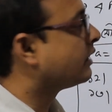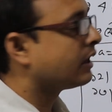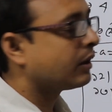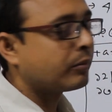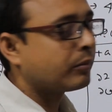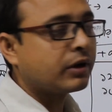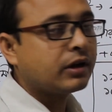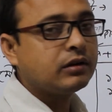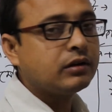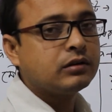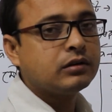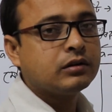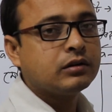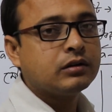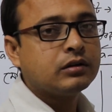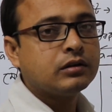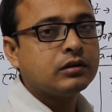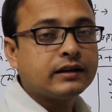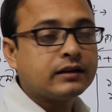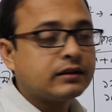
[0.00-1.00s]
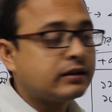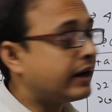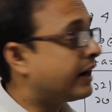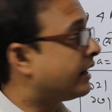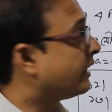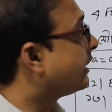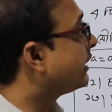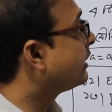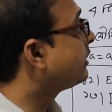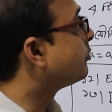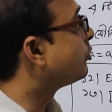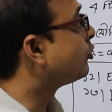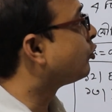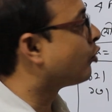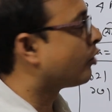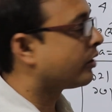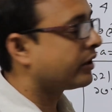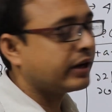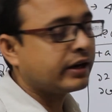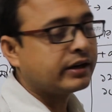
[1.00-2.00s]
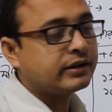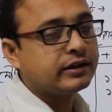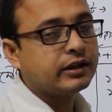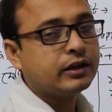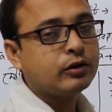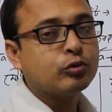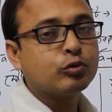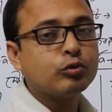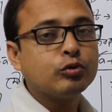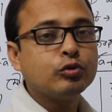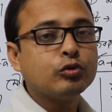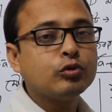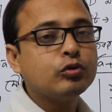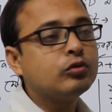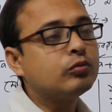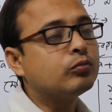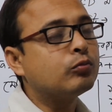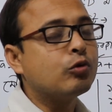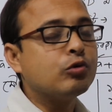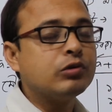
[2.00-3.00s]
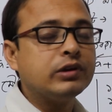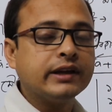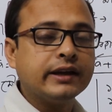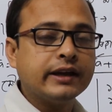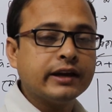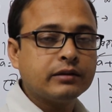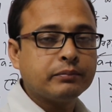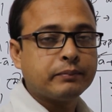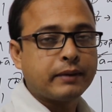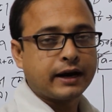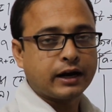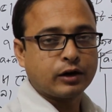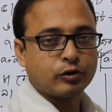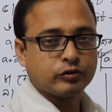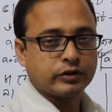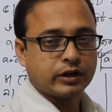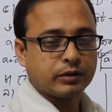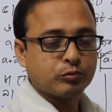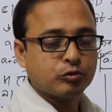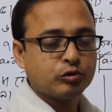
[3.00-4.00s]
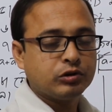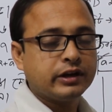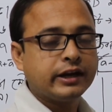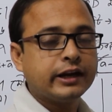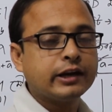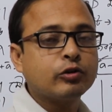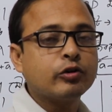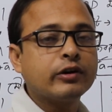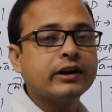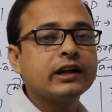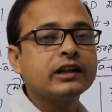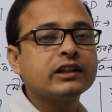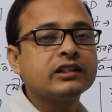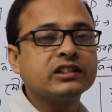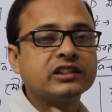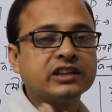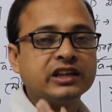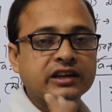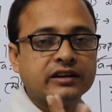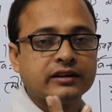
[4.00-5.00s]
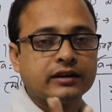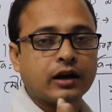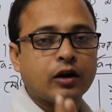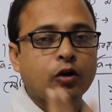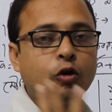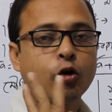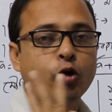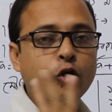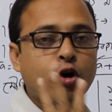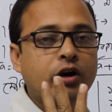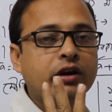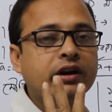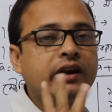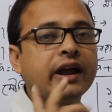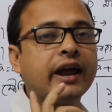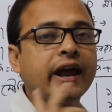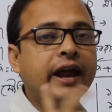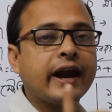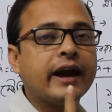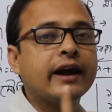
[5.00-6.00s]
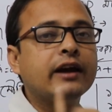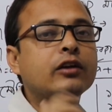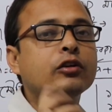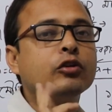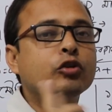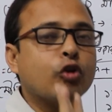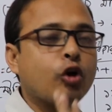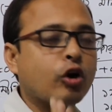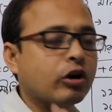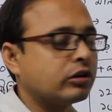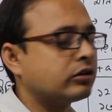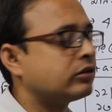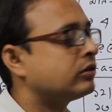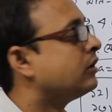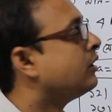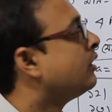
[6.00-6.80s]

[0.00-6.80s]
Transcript: দিয়ে আমরা ন্যান্ড গেট এবং নর গেট দিয়ে অন্য মৌলিক গেট বানানো যায় মৌলিক গেট কটা তিনটা অর অ্যান্ড নট